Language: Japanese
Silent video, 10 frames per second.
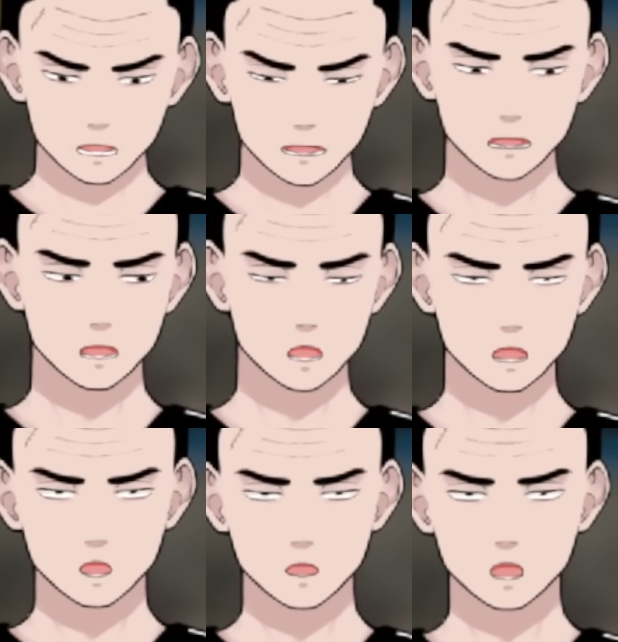おごる
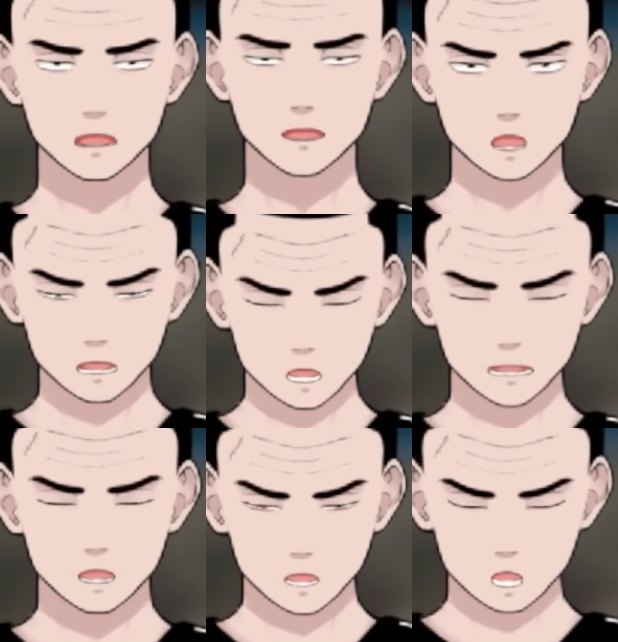ことも当たり前だ
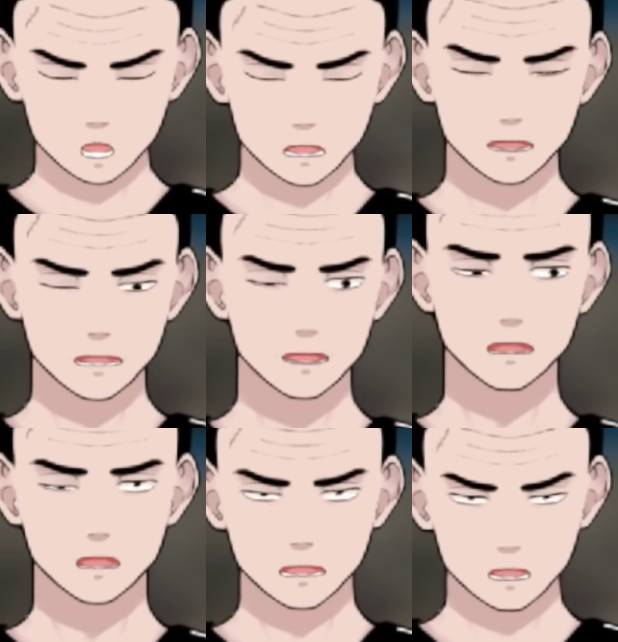し、呼ばれたら行か
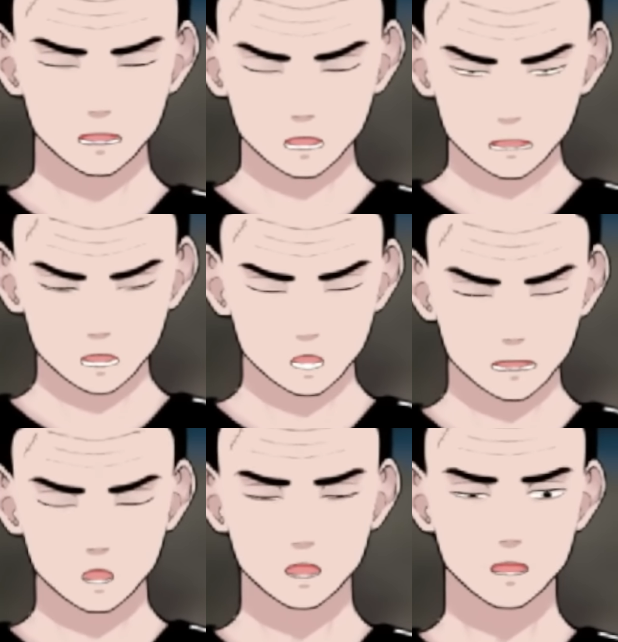なきゃいけない。先
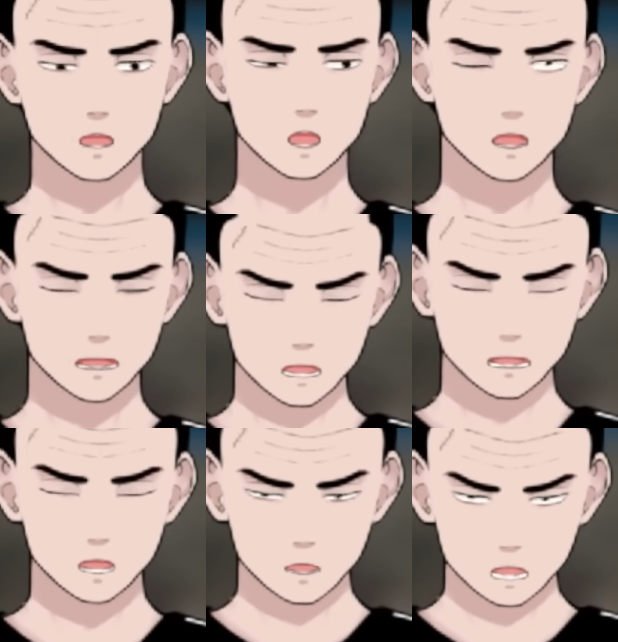輩たちに嫌われた
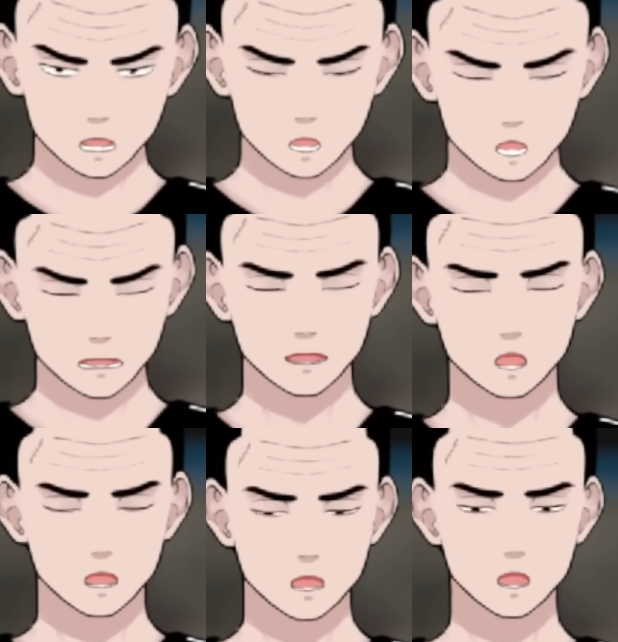くない。ど
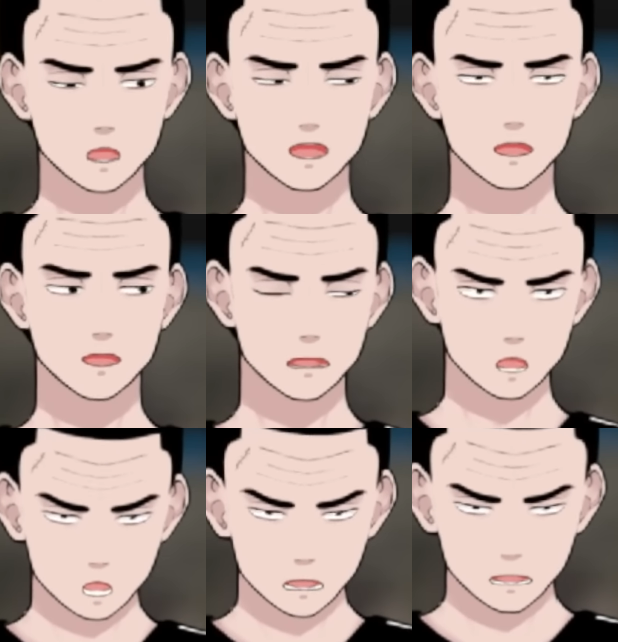んどんなんかい
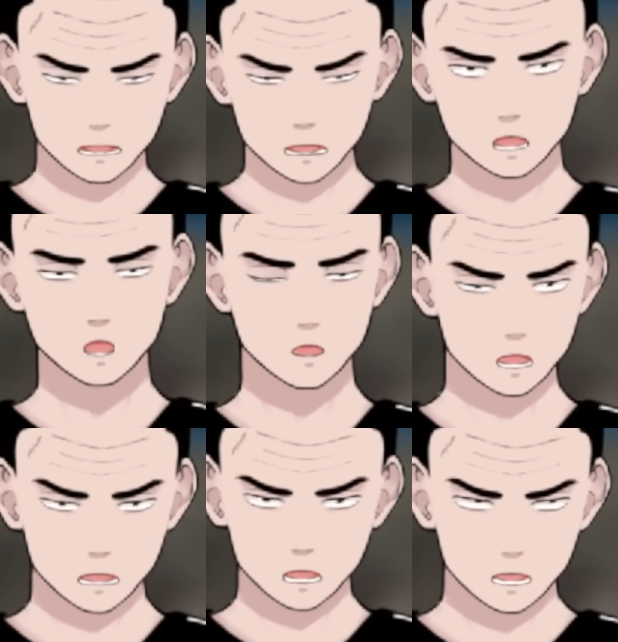ろんな人が増え
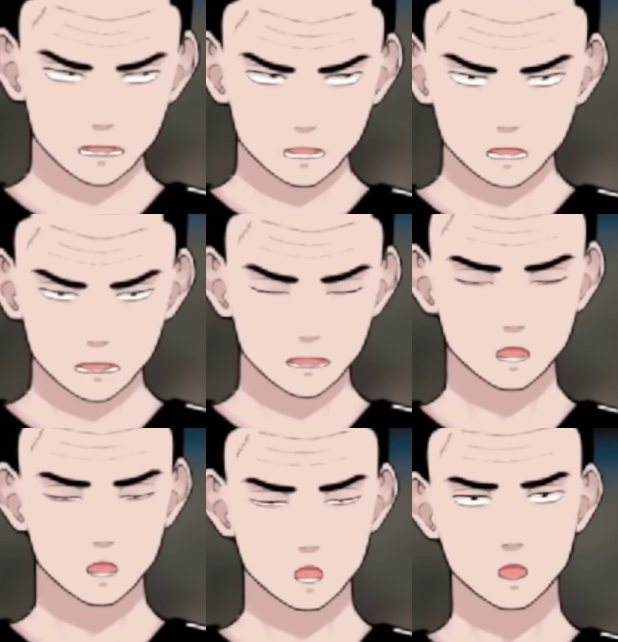てくる。で
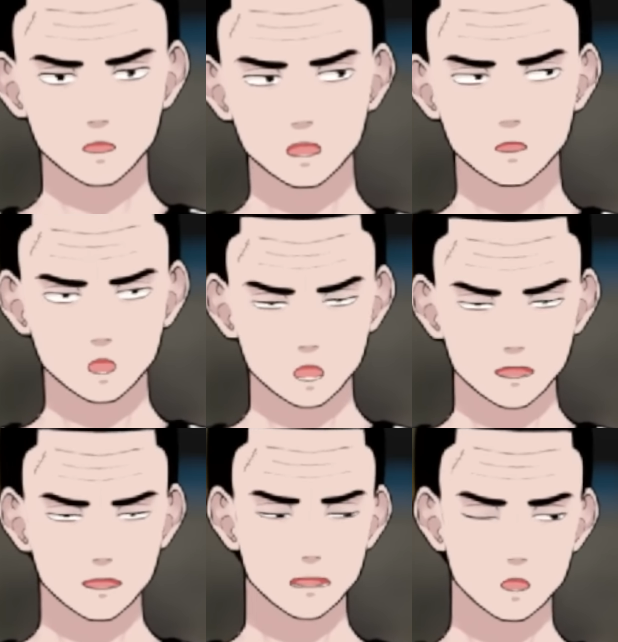も、そこ
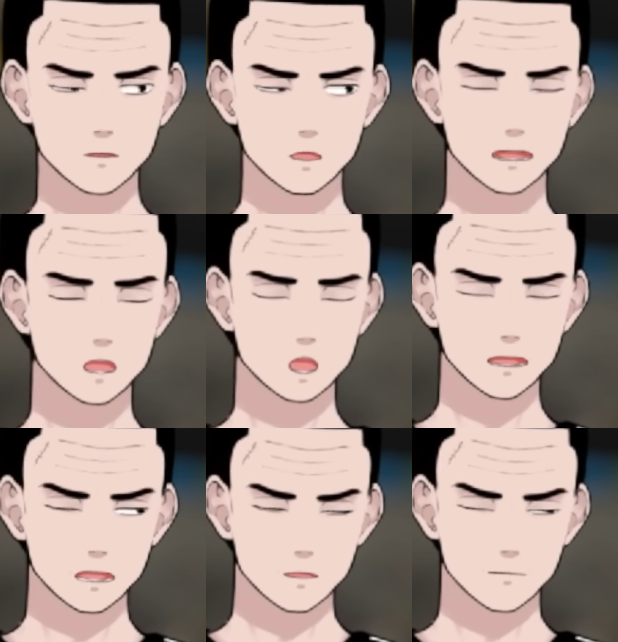が最初
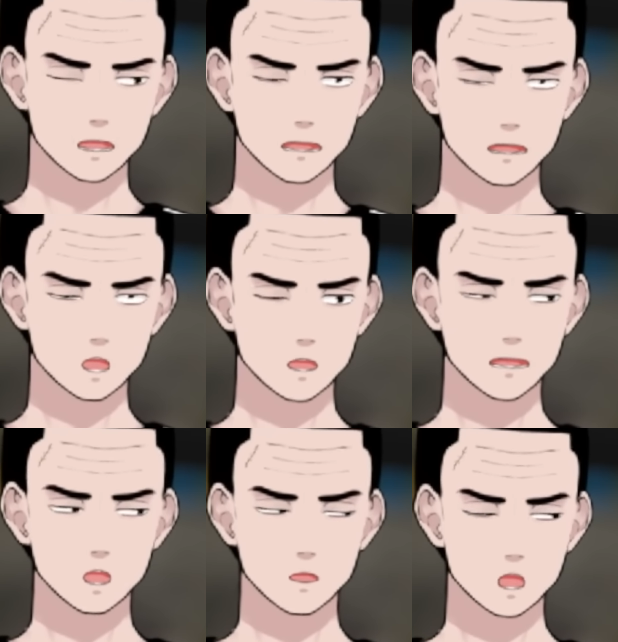はなんか
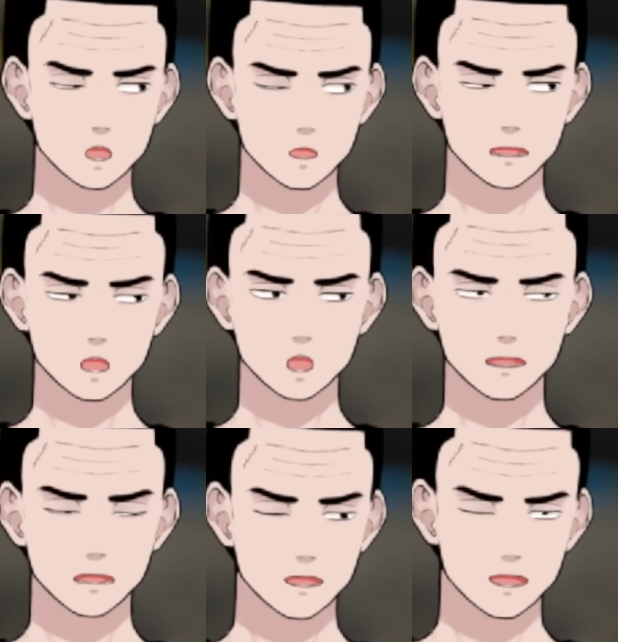そういう感じじゃな
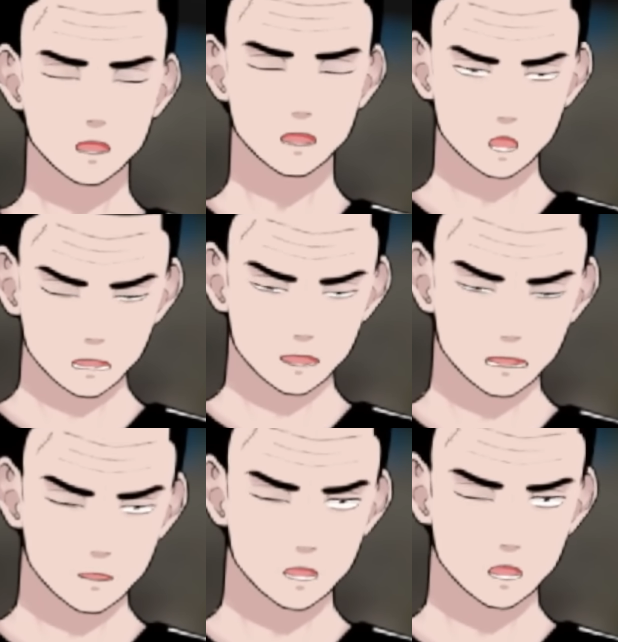かったのが、
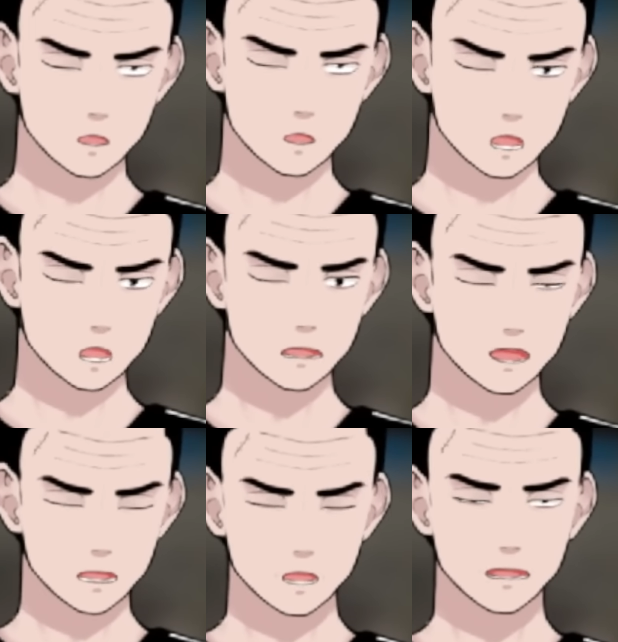もう
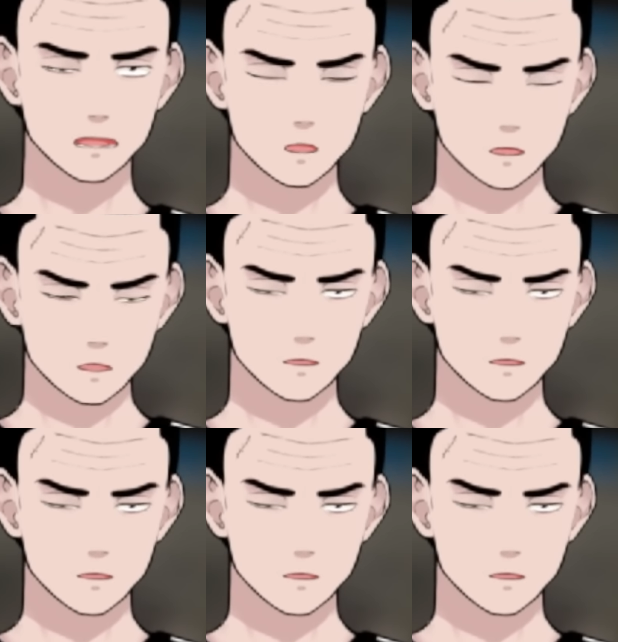明らかに